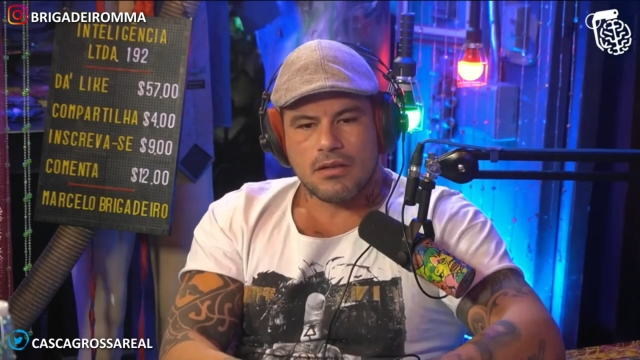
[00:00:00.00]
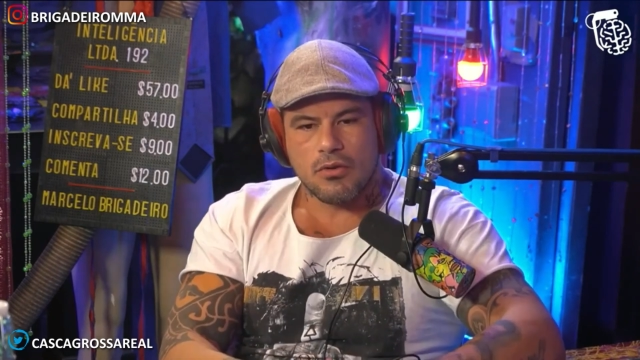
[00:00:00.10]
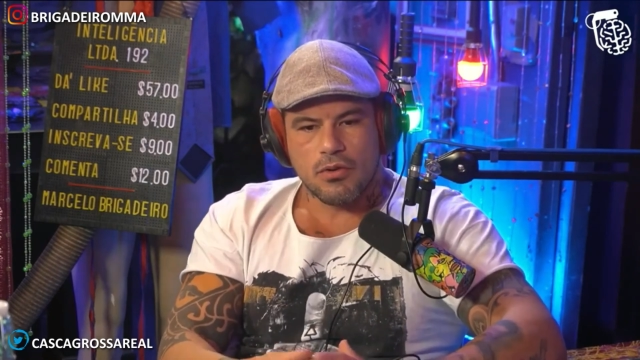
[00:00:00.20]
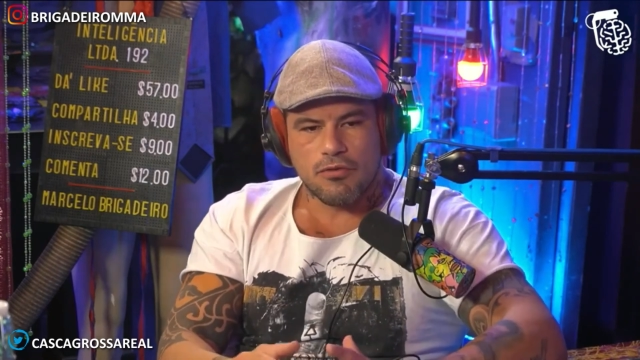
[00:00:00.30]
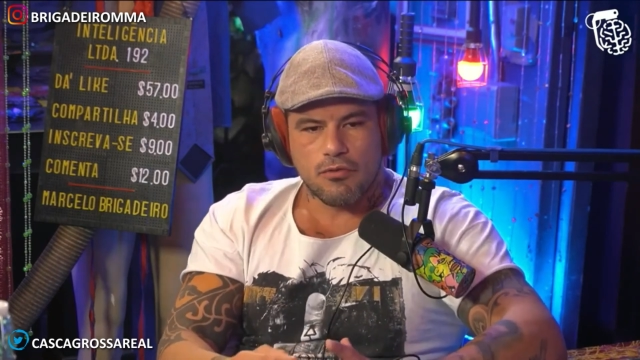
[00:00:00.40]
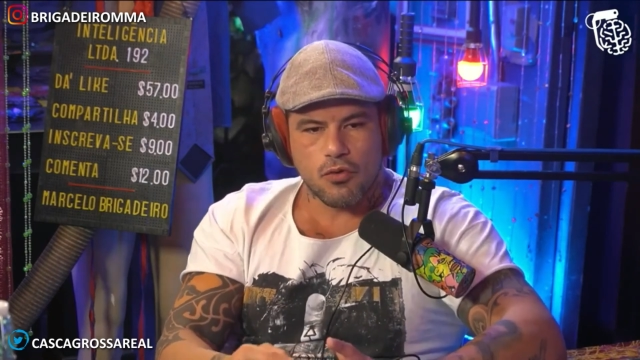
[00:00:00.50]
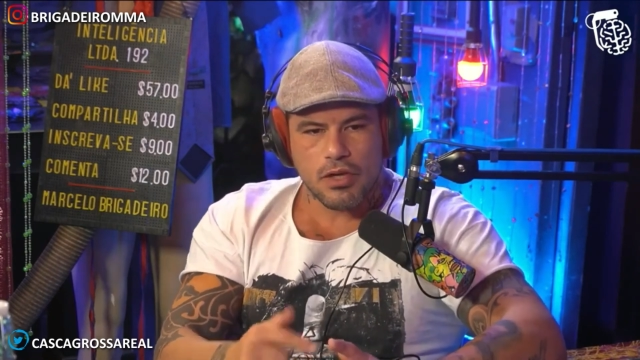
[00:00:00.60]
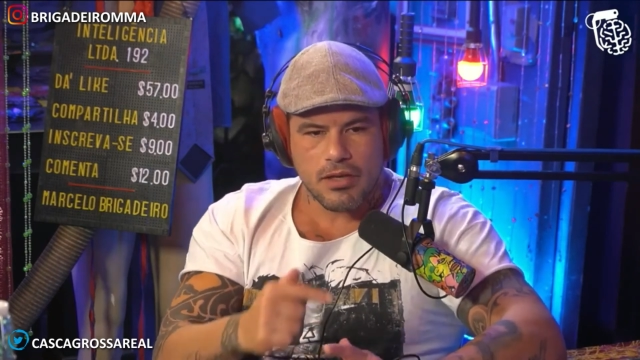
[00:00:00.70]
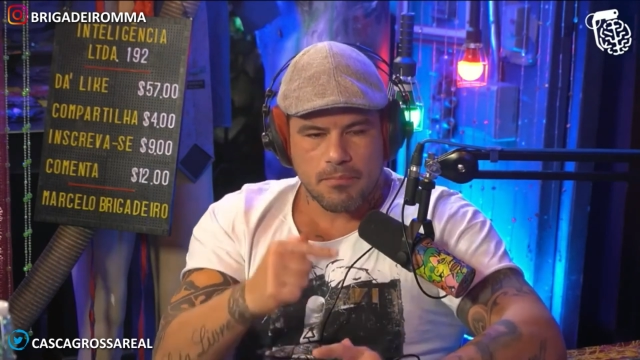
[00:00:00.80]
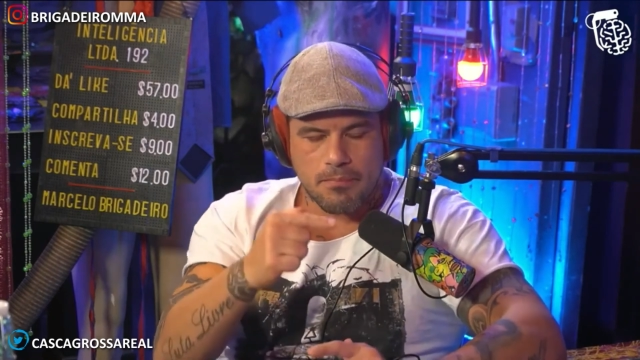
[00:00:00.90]
Então eu
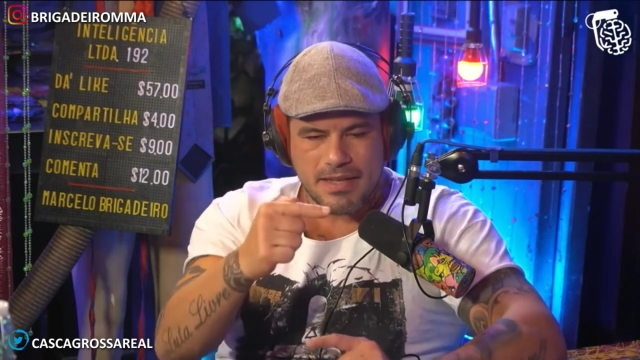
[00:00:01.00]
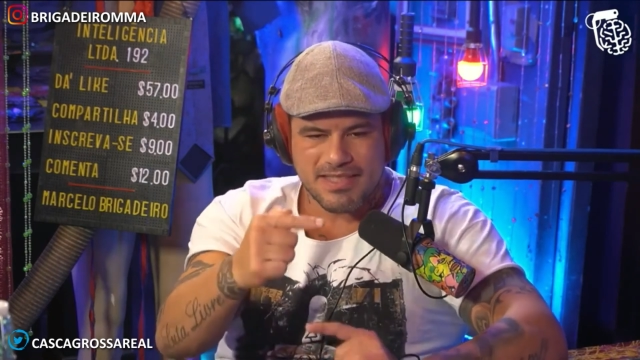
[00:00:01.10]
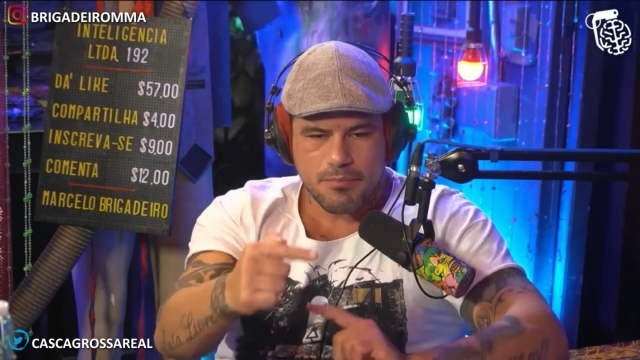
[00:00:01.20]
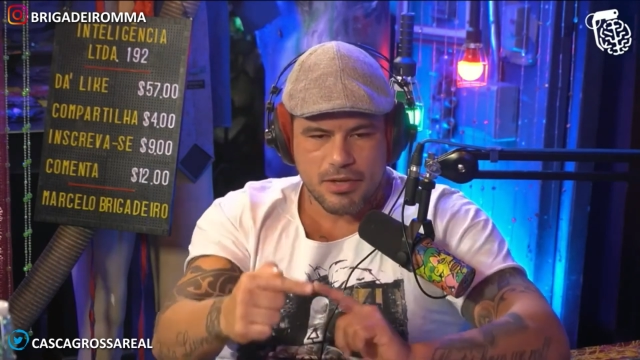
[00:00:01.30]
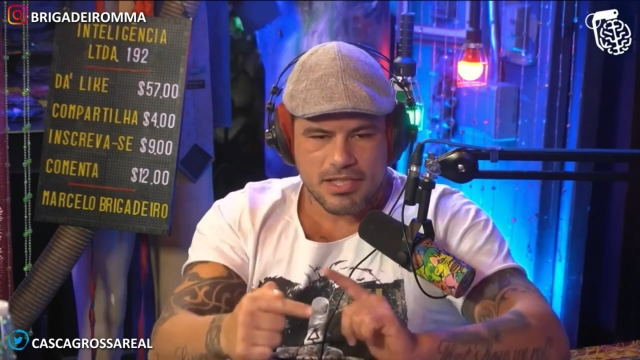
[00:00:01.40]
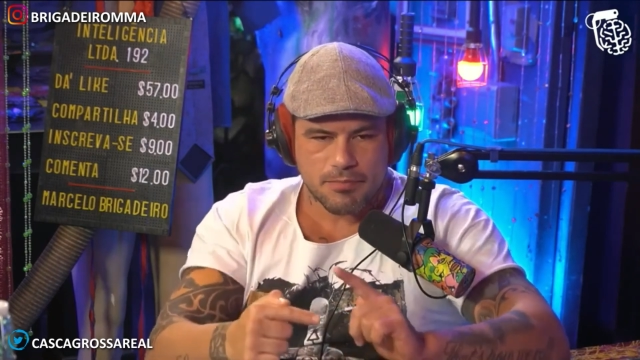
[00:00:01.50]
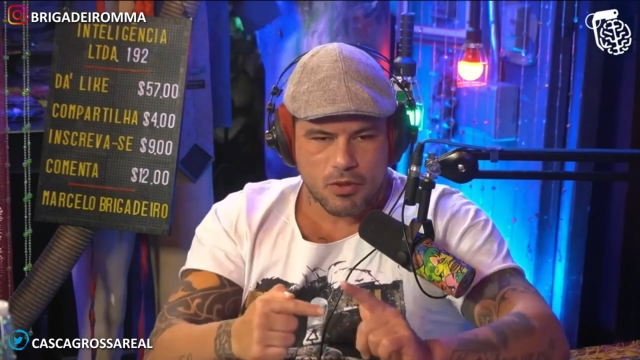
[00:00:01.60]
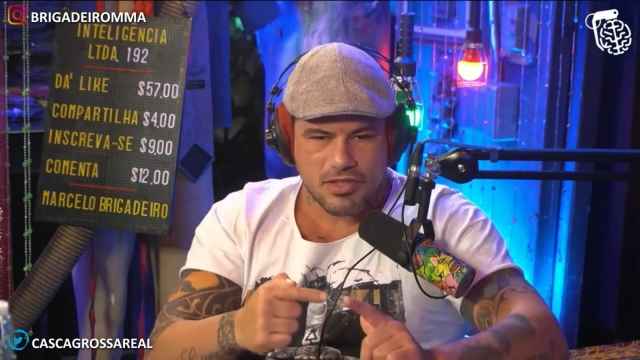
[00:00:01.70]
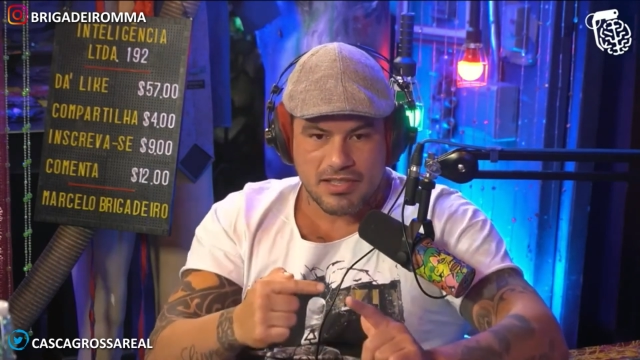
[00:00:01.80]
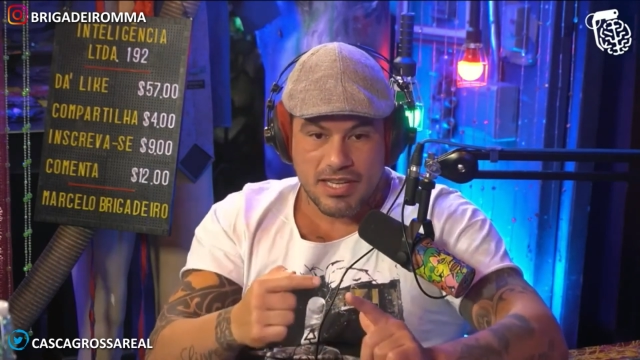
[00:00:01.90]
fui, passei por esse
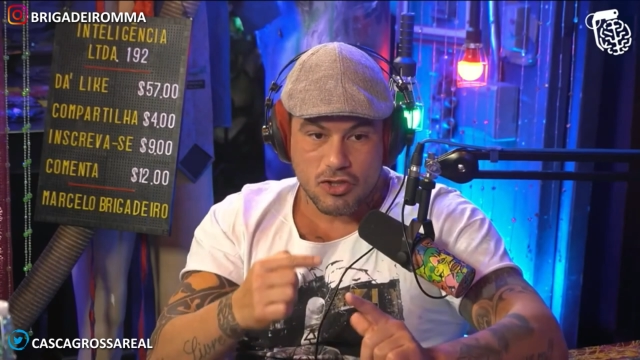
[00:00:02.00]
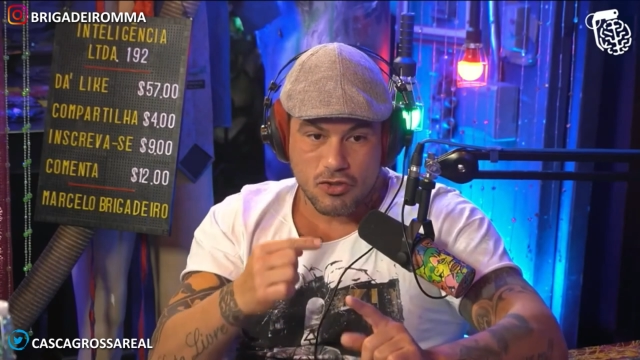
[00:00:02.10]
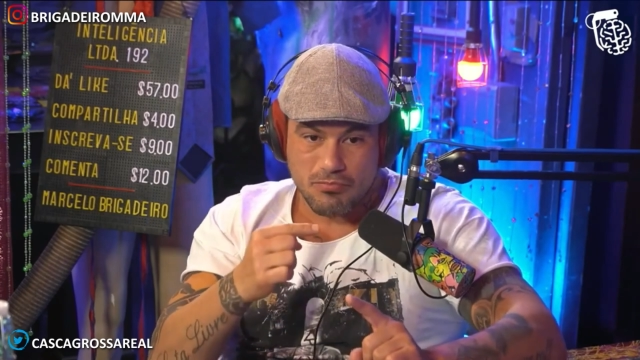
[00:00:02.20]
processo,